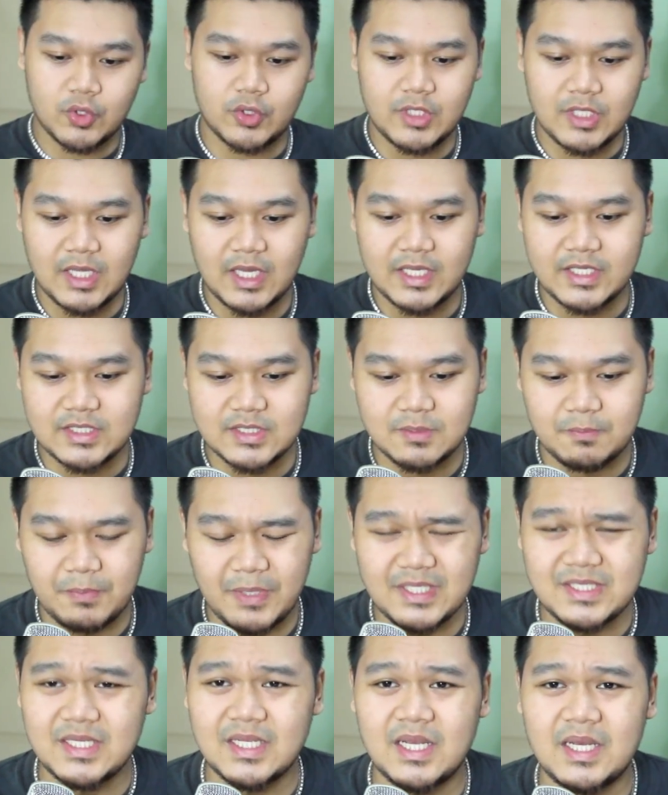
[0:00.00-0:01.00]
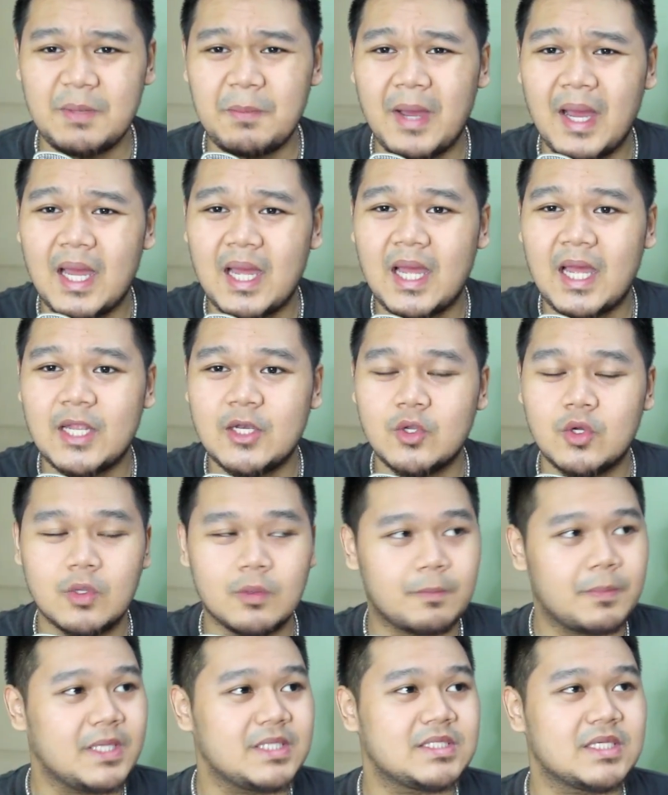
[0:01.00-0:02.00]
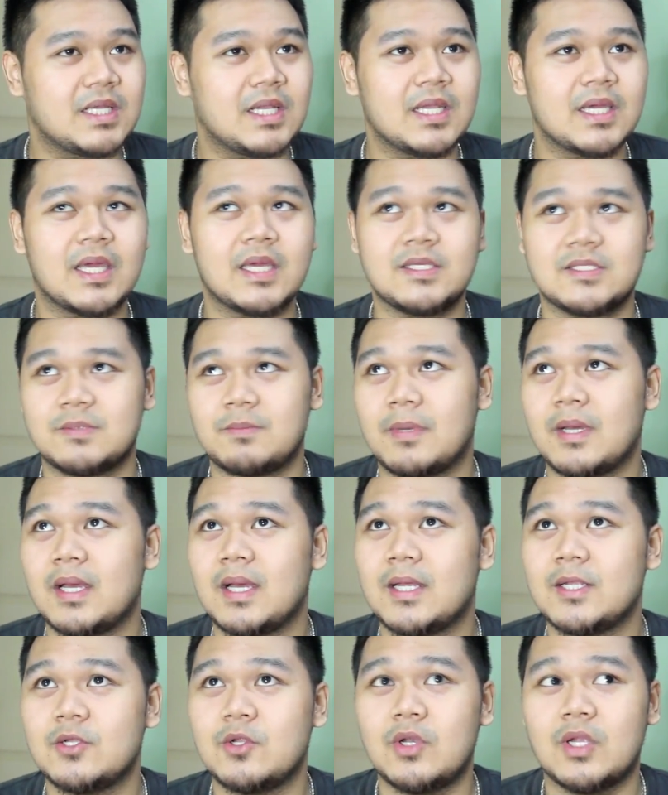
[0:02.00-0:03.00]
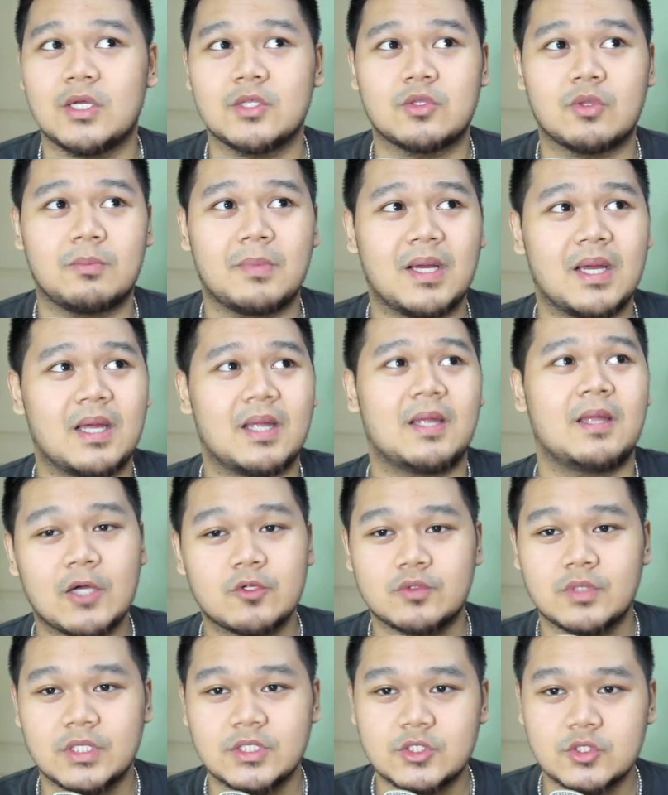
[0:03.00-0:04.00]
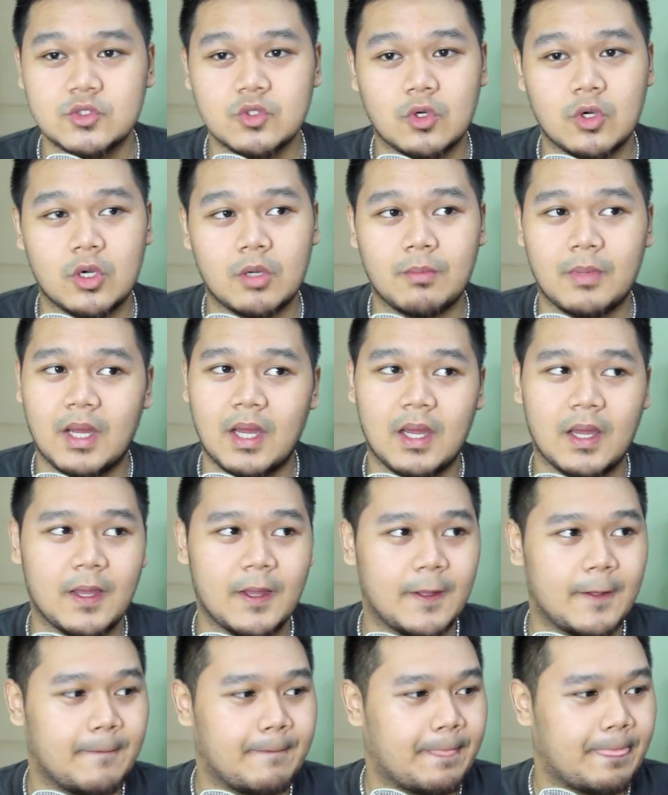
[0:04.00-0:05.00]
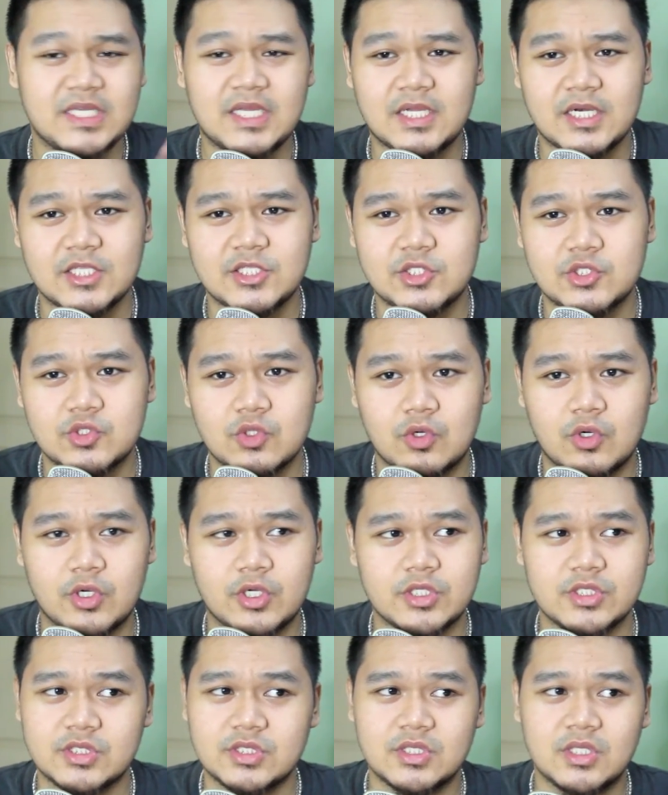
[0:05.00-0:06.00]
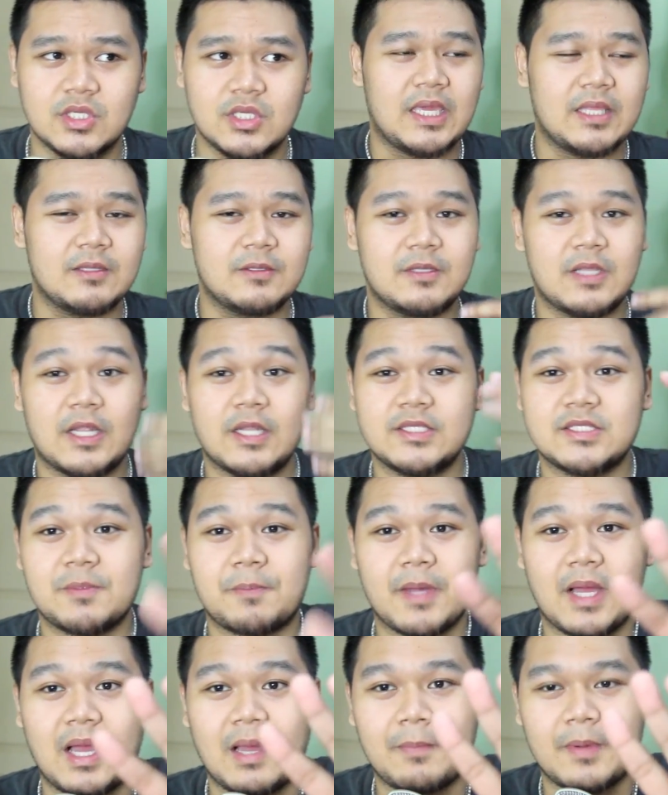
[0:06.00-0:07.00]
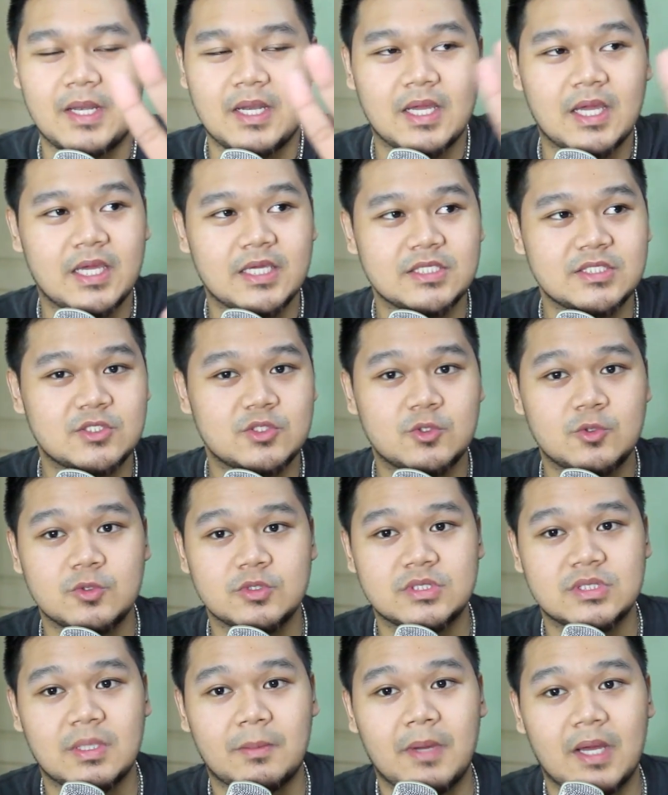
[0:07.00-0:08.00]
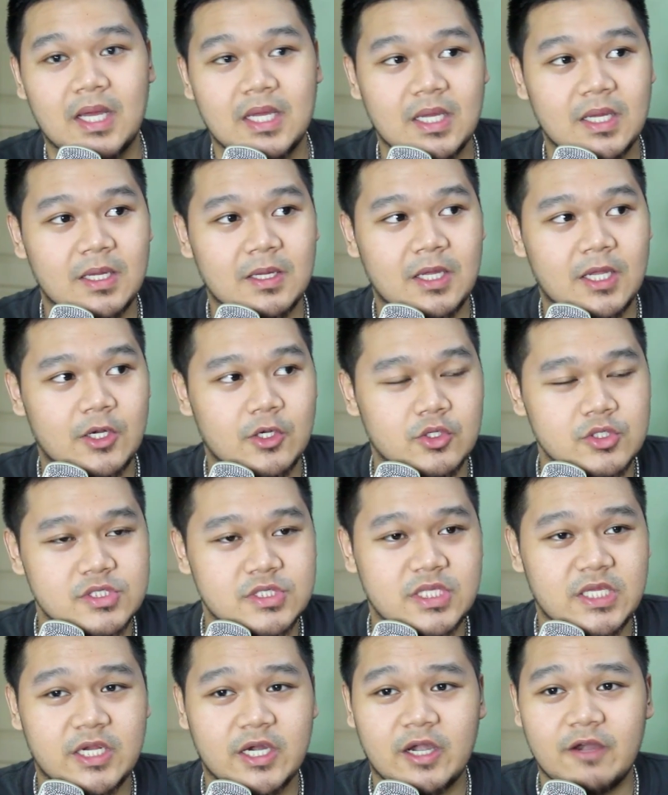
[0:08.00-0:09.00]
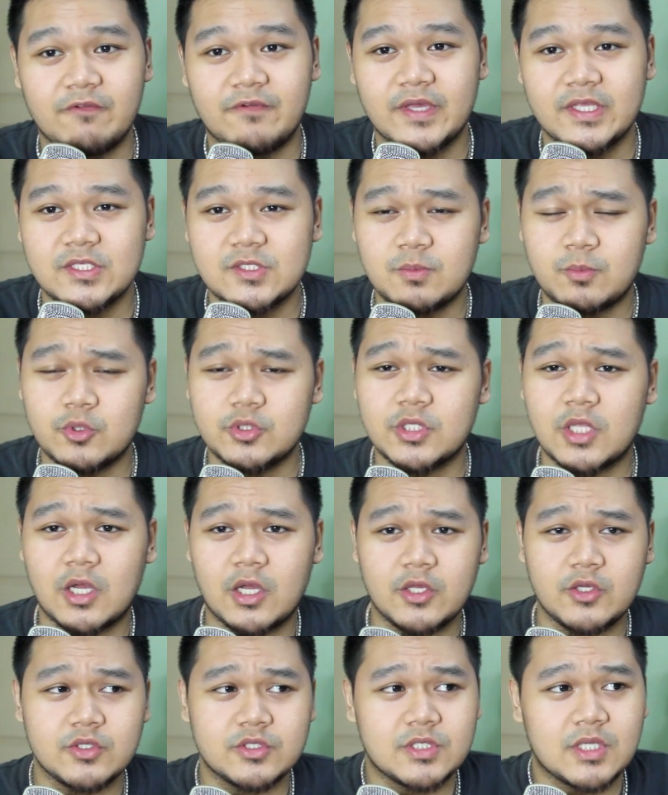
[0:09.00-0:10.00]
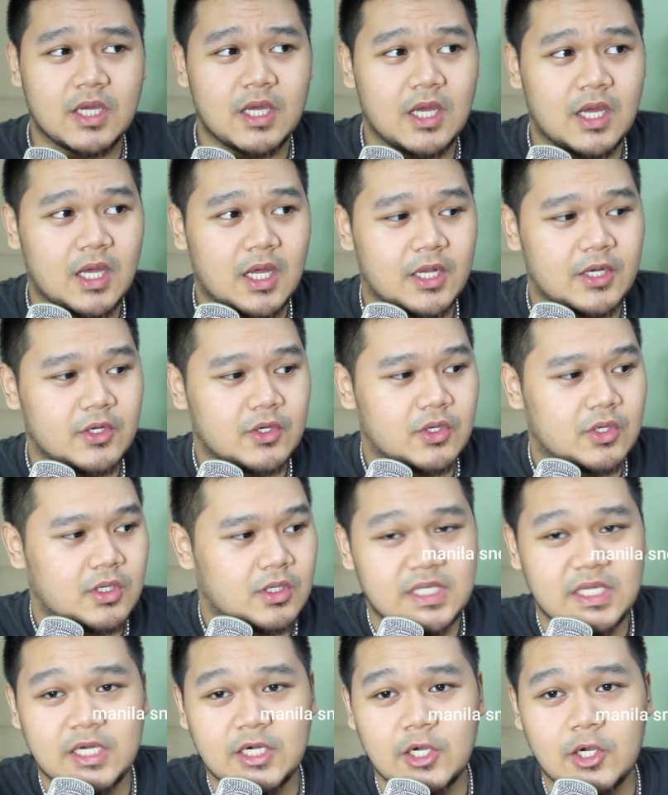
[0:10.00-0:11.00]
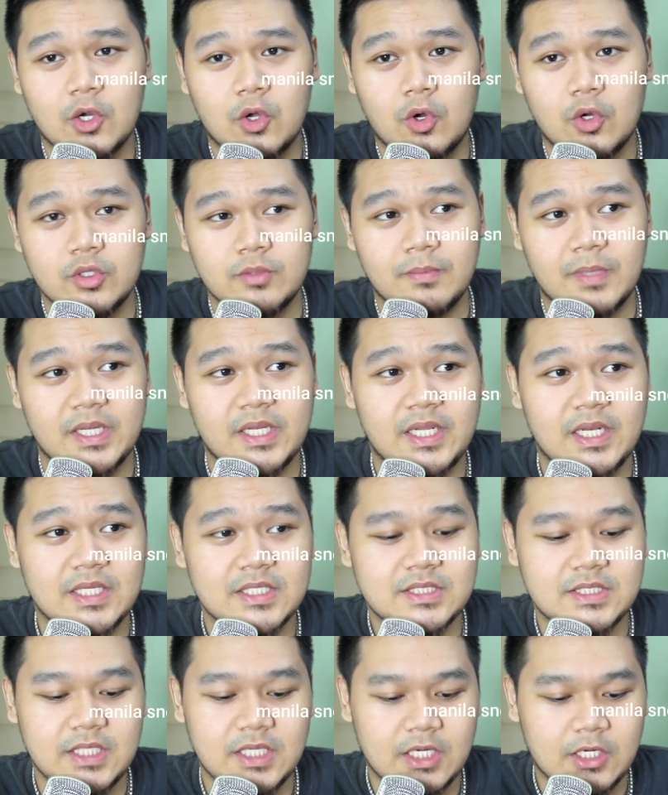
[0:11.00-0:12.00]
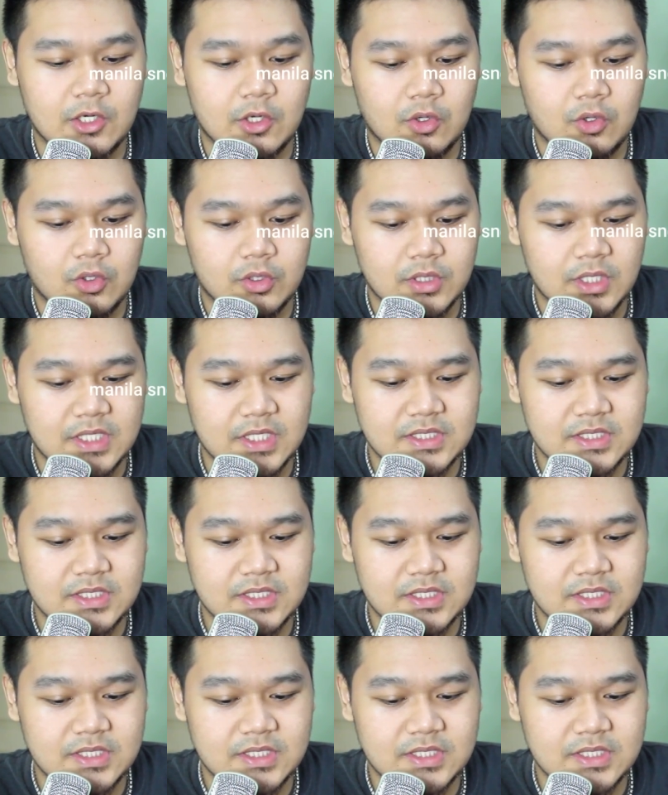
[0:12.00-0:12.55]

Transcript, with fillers: So yun guys, basically mga ano, basically guys, mga ano lang to, mga outlet store, mga secret stores. And ah, isa pa nga pala guys, sa mga ano, sneaker events, punta kayo sa ano, Sneaker Con, Manila Sneaker Con.